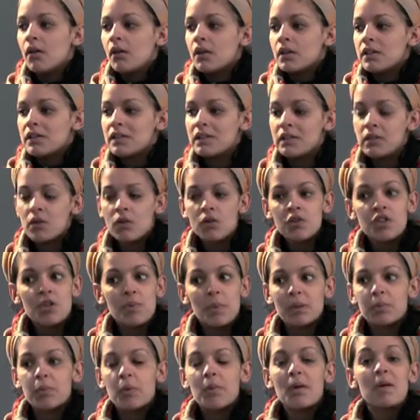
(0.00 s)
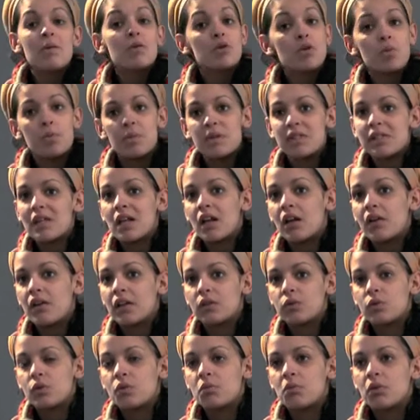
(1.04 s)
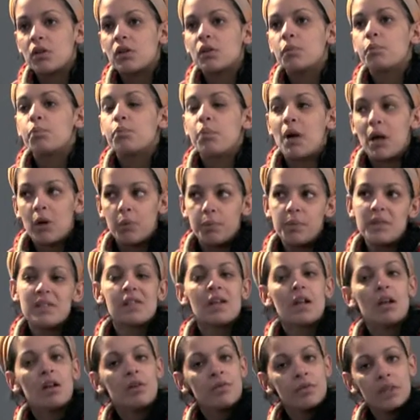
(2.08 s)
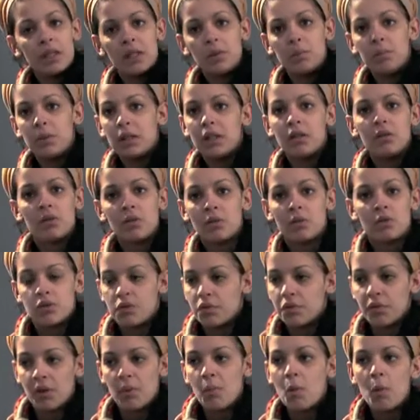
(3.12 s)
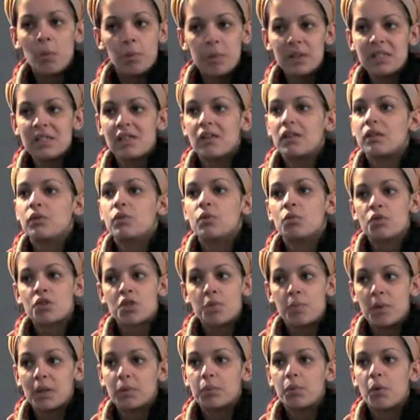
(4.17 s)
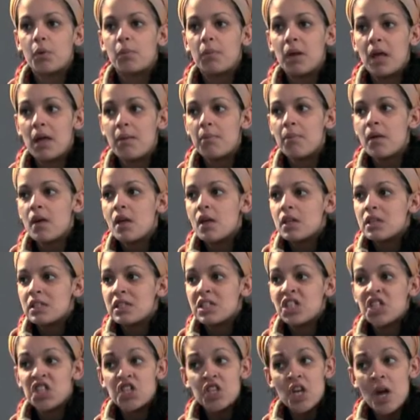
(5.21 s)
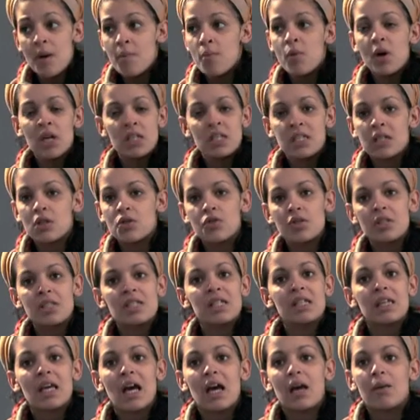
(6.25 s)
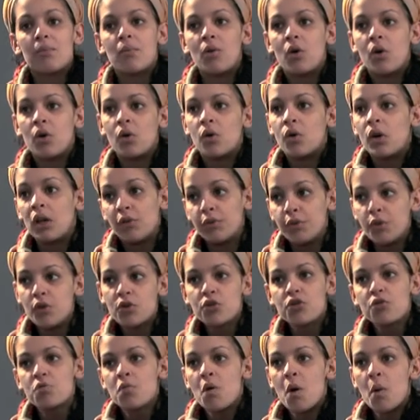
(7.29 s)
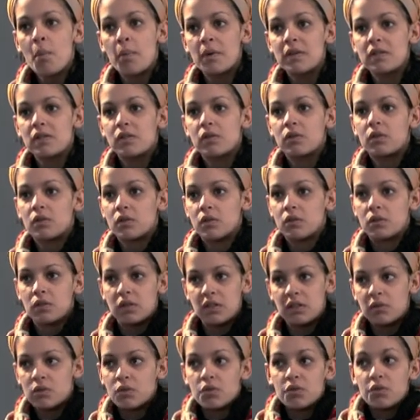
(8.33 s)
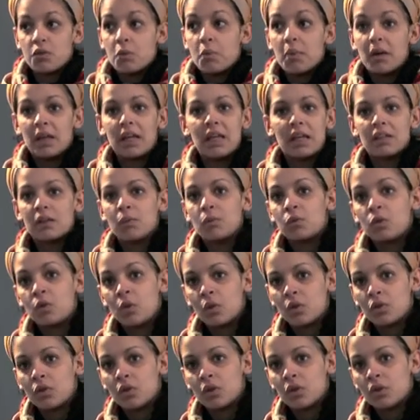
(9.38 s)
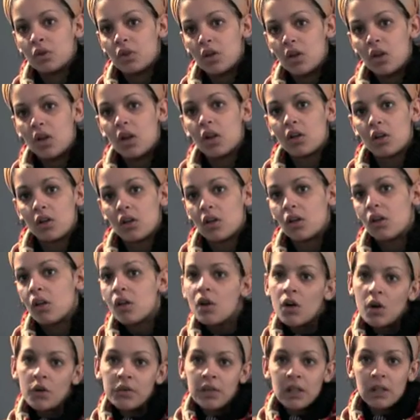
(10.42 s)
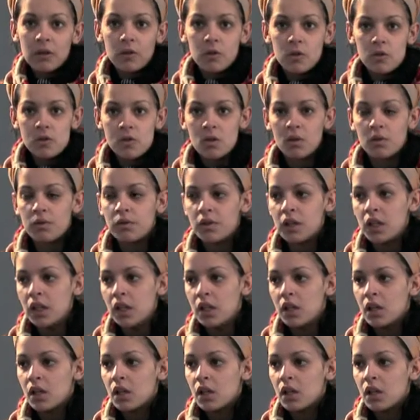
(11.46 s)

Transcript: Sinon, j'ai pas de problème, je suis peace and love avec tout le monde, pas le peace and love des hippies, non, je suis vraiment peace avec tout le monde, j'ai pas de problème. Si j'ai un mot à dire, je le dis carrément et franchement, parce que sinon je veux pas garder dans le cœur, euh, on n'a qu'une seule vie.